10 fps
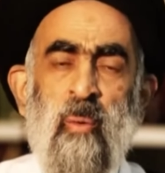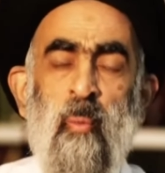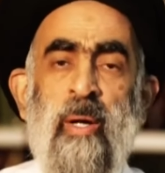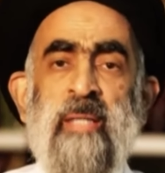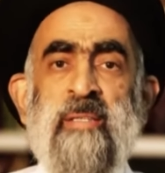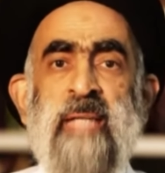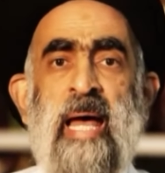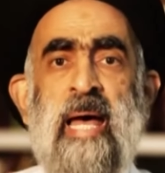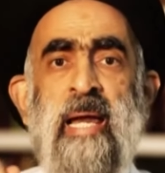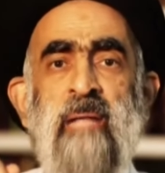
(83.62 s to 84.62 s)

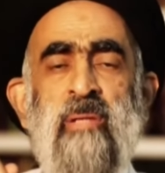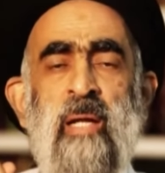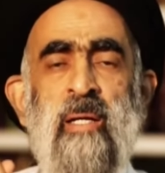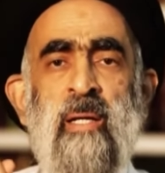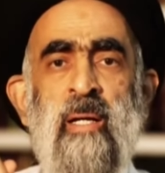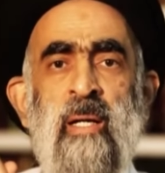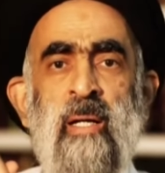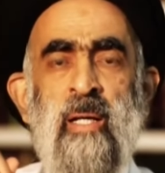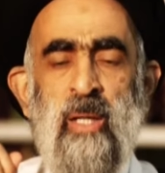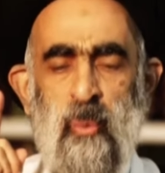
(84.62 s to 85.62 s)
ورسالة
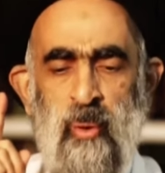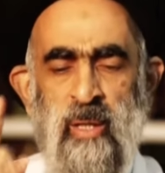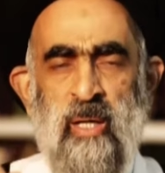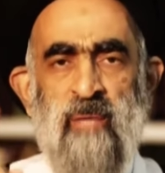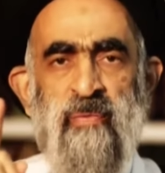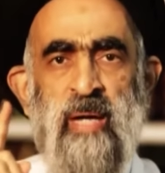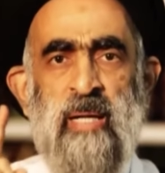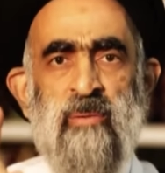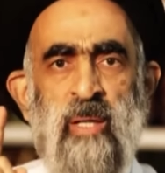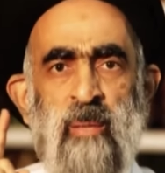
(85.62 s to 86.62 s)
لكل
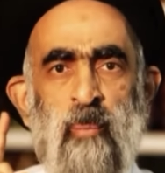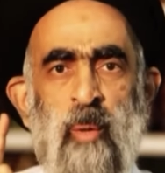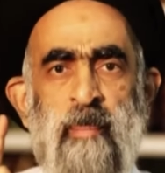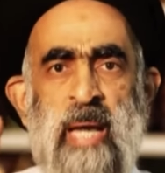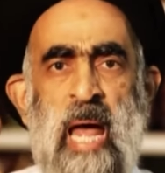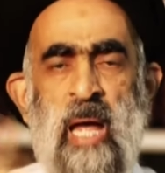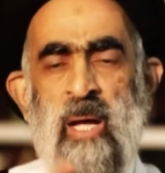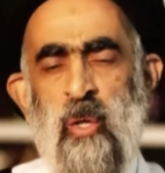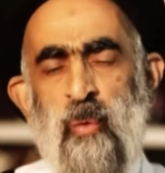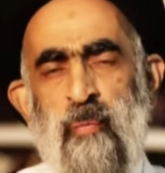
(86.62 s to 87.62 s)
فئة مؤمنة
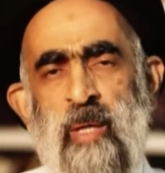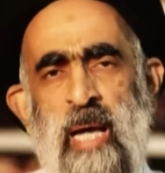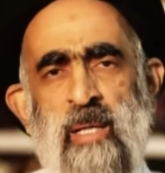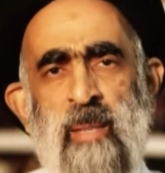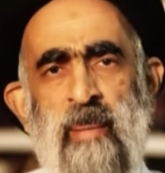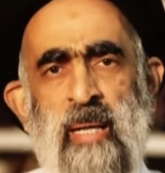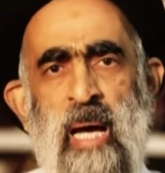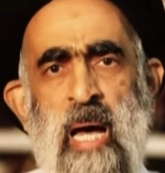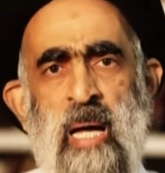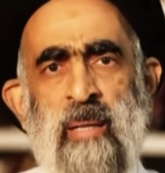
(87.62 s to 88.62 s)
في أي
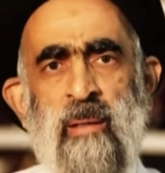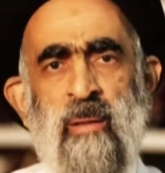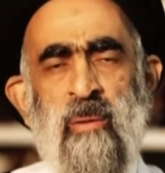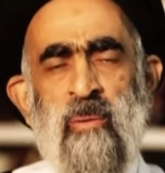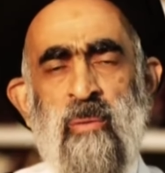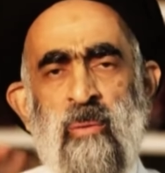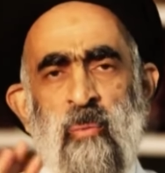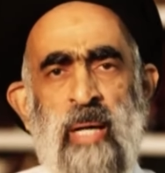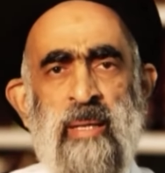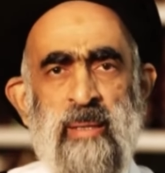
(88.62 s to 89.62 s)
مكان
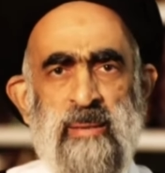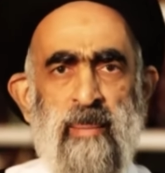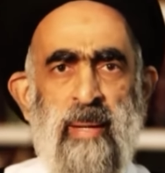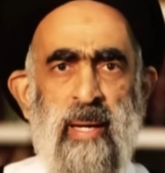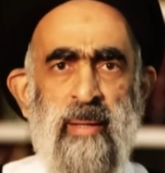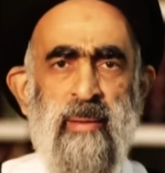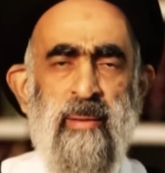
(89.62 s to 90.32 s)
وأي زمان